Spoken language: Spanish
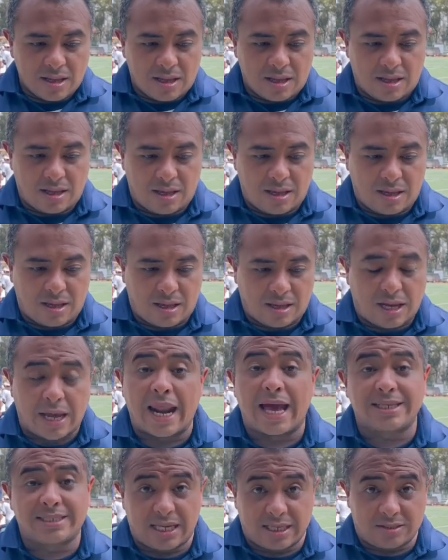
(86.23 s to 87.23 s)
eh,
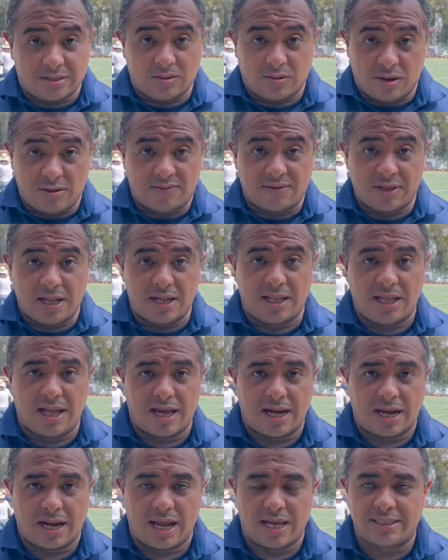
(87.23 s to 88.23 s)
gracias, ¿no? Al final del
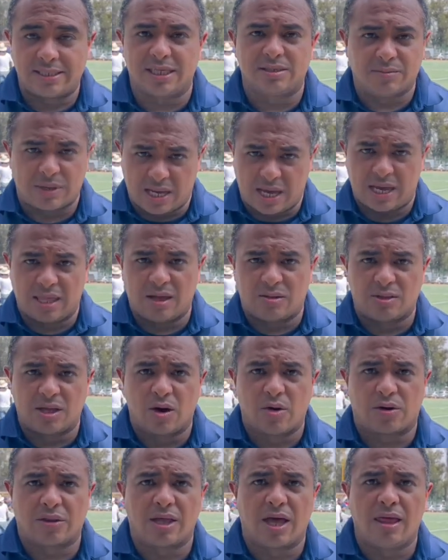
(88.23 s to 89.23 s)
día, gracias. Me queda una
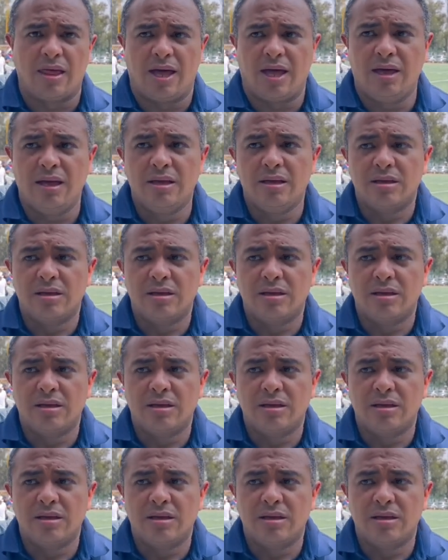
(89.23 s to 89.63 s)
jornada.